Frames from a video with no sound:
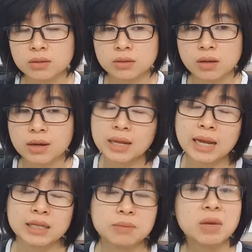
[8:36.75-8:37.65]
Ở đây
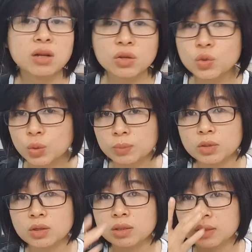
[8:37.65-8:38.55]
Hạnh chỉ mới nói nhuộm
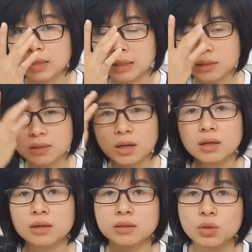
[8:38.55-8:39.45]
thôi, Hạnh chưa nói
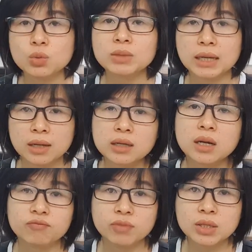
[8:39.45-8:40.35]
là nếu chúng ta kết
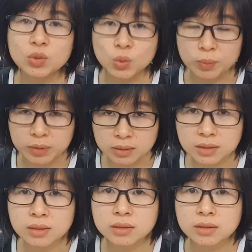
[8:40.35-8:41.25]
hợp với nhuộm
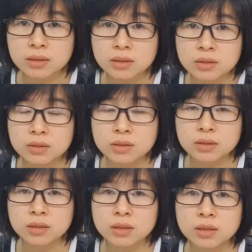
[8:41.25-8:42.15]
nữa,
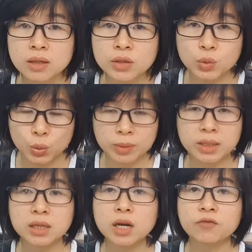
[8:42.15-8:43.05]
duỗi mà
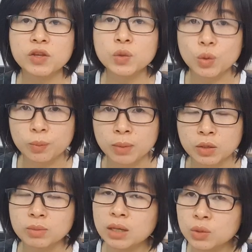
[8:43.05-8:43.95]
kết hợp với nhuộm mà
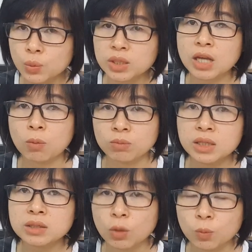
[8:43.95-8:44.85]
chúng ta duỗi chồng
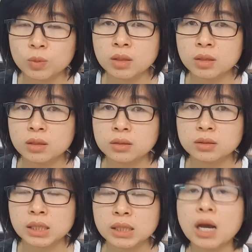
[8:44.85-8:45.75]
liên tục
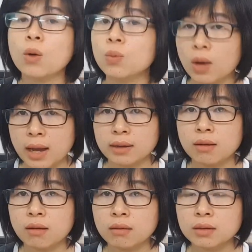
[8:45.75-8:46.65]
thì cái hậu quả
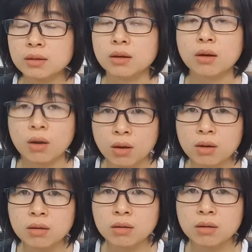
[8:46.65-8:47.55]
nó rất là
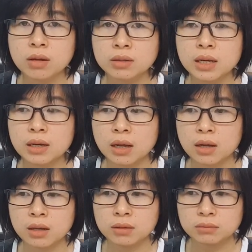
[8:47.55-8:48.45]
khó. Nên là
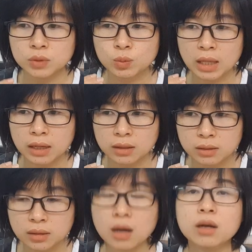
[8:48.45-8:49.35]
chúng ta
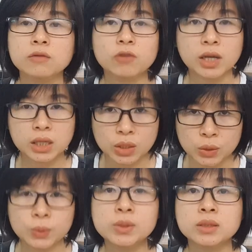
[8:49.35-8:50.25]
cần phải
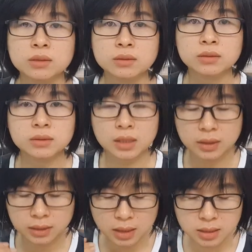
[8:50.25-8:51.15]
hiểu được cái
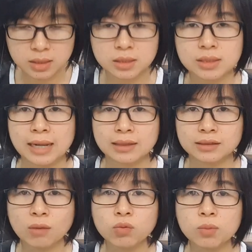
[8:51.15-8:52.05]
tình trạng
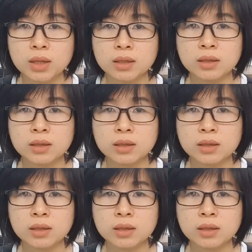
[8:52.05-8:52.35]
tóc của mình,